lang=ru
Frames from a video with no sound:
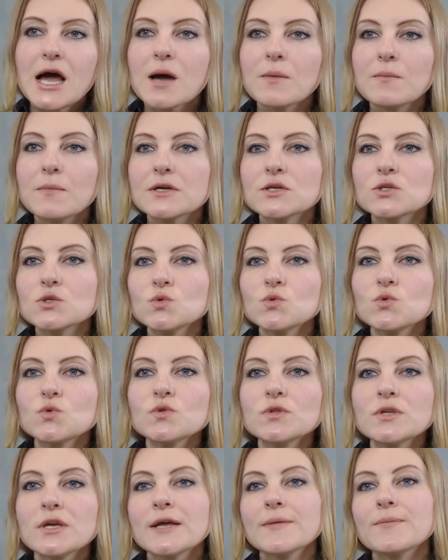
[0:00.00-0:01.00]

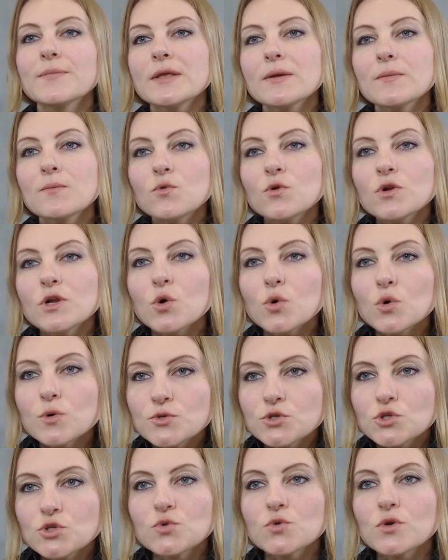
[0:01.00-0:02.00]
образует наиболее
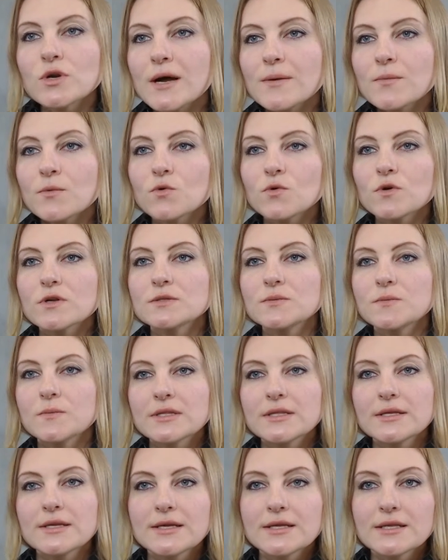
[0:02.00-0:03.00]
общую рамку
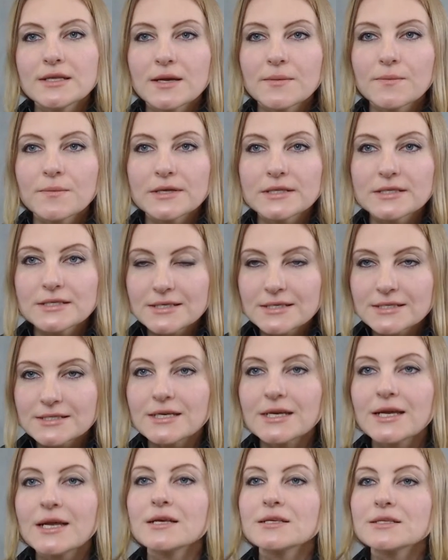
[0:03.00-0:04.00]
рассмотрения
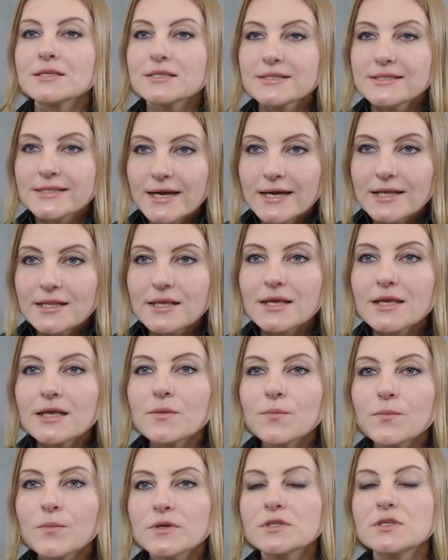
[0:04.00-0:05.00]
процесса создания
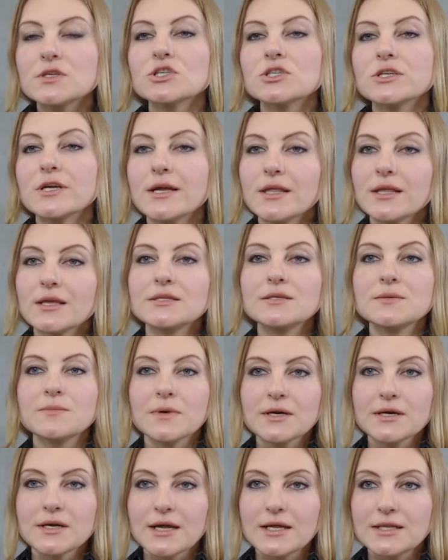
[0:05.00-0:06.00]
и поддержания
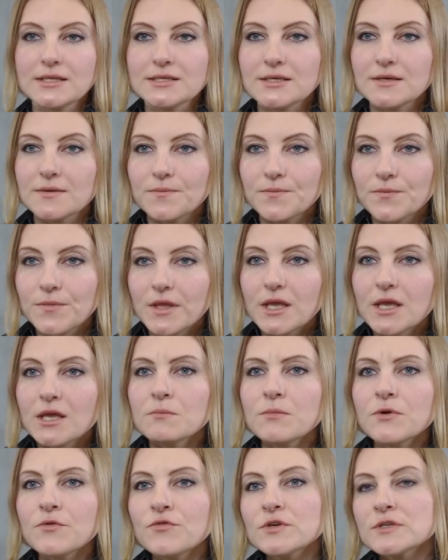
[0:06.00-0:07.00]
демократии.
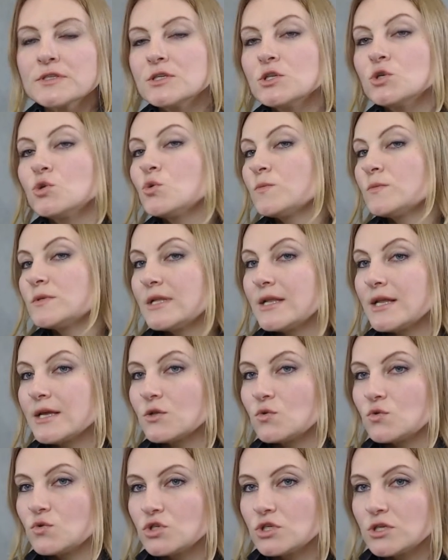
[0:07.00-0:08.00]
Мы фиксируем
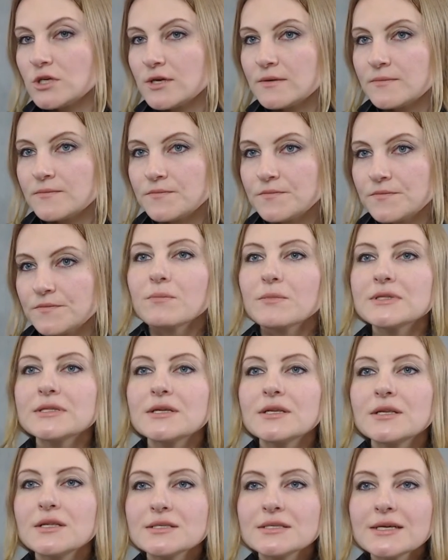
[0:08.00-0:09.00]
следующее.
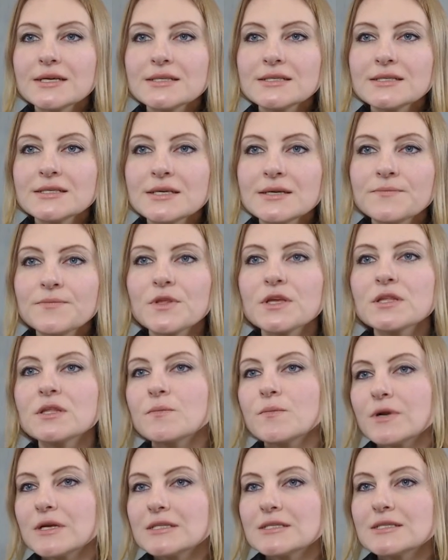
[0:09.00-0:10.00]
Модернизация – это
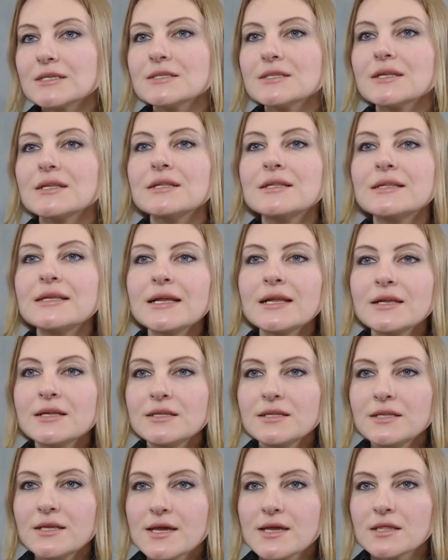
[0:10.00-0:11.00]
процесс
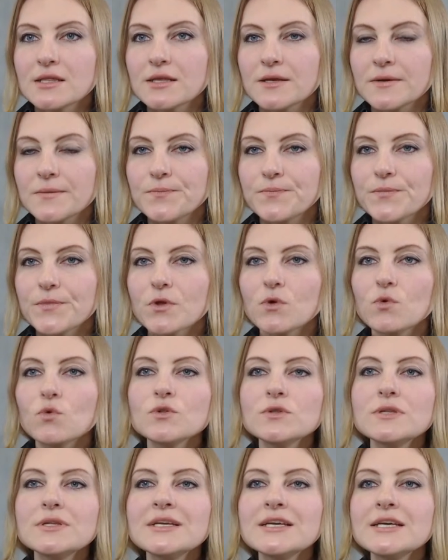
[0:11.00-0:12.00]
нелинейный.
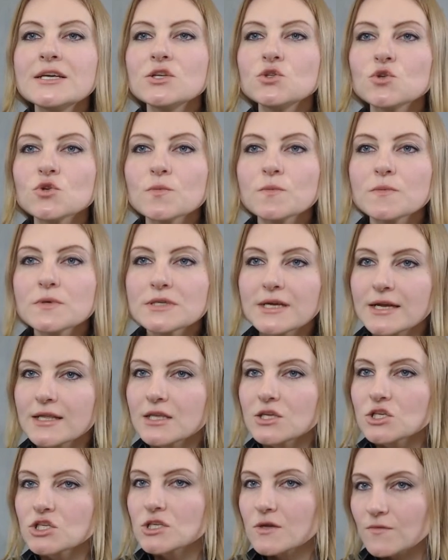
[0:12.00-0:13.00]
Он не идет
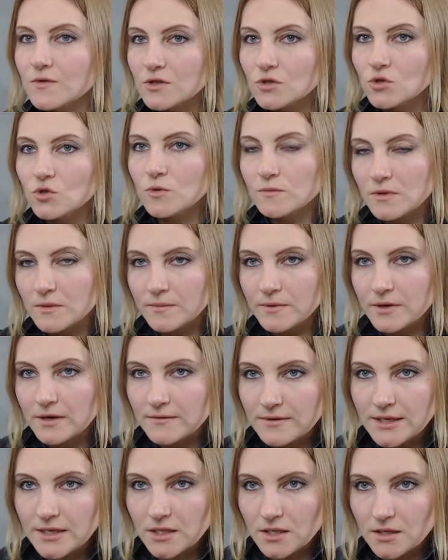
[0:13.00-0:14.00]
бесконечно в одном
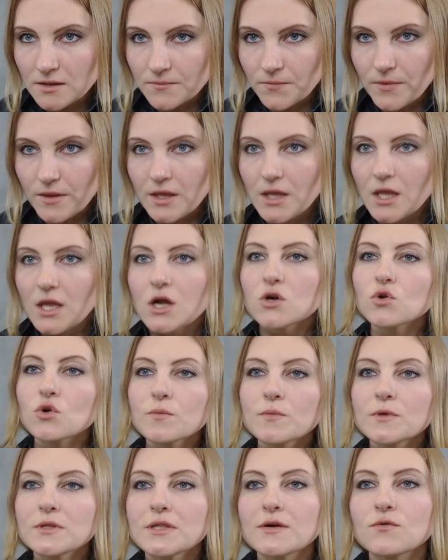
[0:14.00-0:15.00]
направлении.
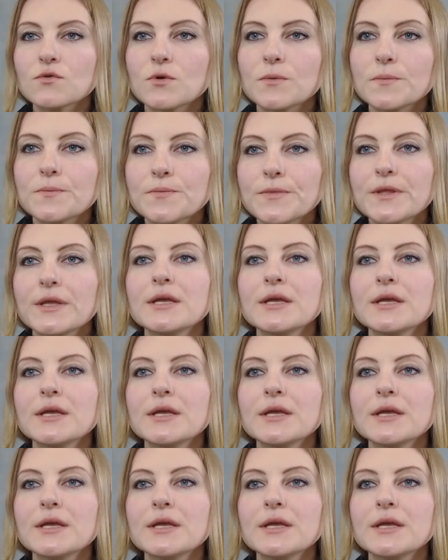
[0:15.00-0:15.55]
Кроме того,